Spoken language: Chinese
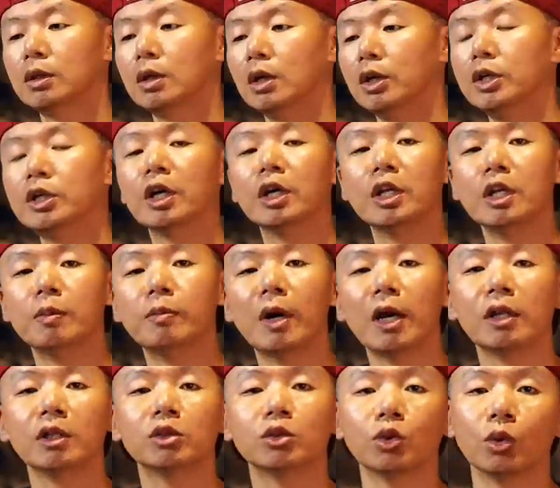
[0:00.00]
呃，一个礼
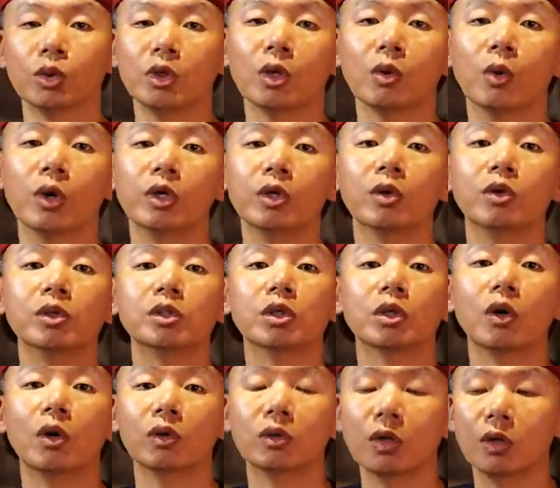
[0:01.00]
拜左右我会用一
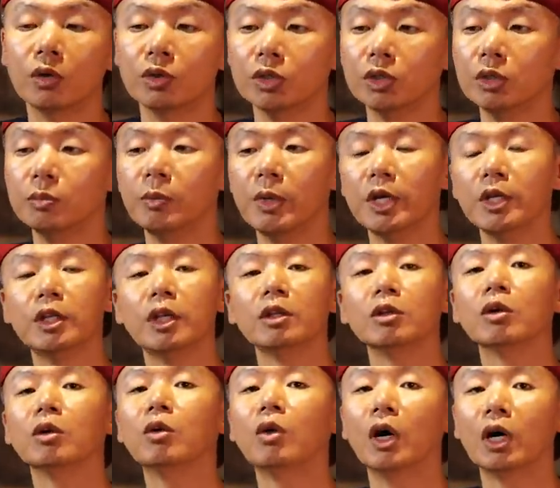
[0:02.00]
次烘豆机，每
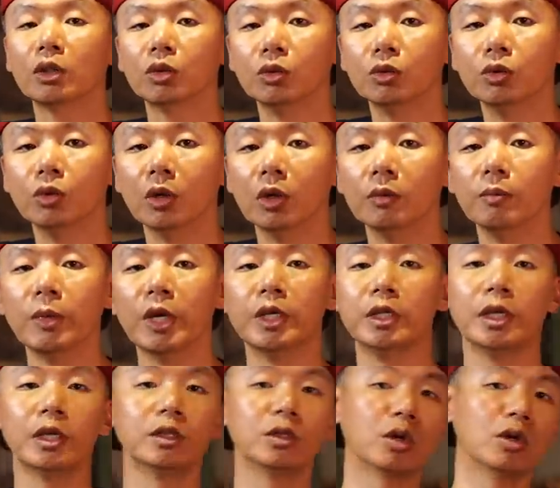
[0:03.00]
天都滑独轮，每
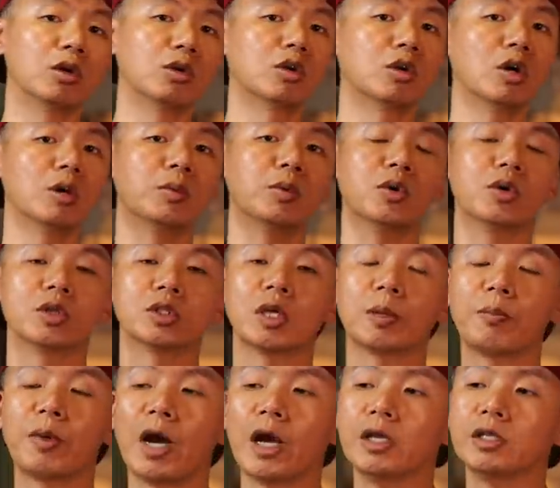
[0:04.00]
天都用 GoPro
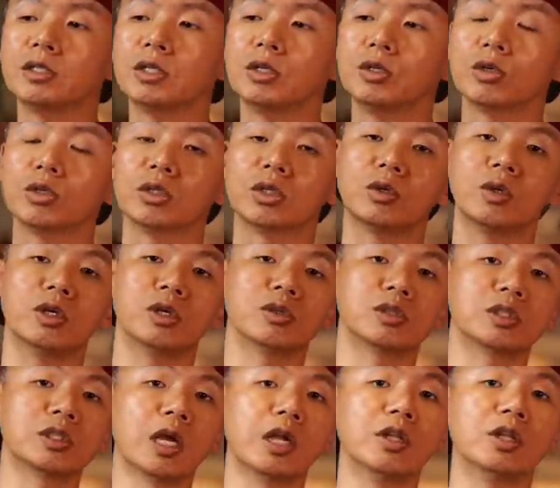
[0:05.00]
在拍摄，有时候会用
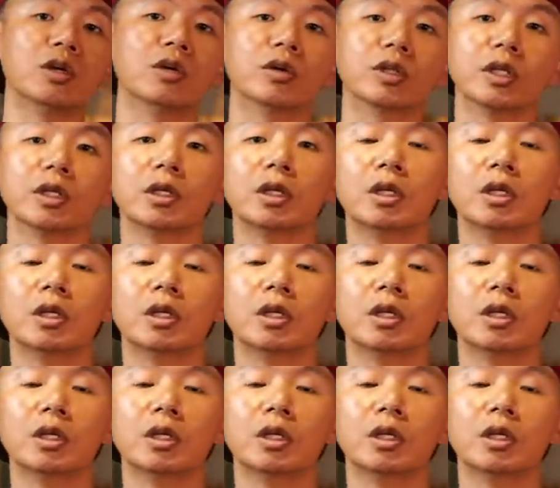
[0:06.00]
三六零，